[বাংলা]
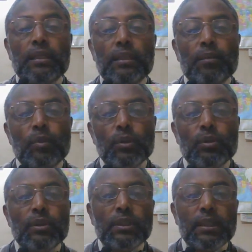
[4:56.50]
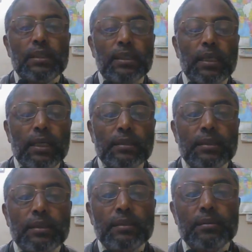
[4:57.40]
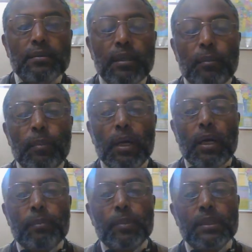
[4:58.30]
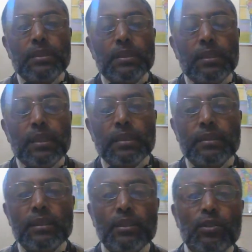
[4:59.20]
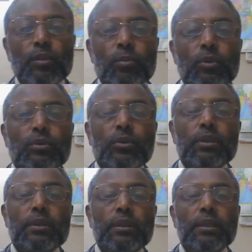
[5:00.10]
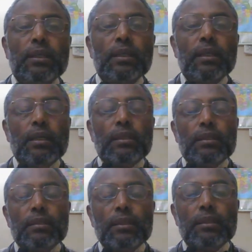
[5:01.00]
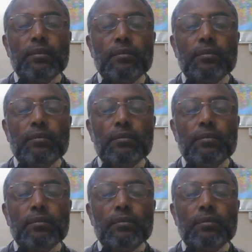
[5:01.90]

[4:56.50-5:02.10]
এরা মধ্য এশিয়া থেকে আসছে বা আফগানিস্তানে আসছে এইসব অঞ্চলের দিকে যে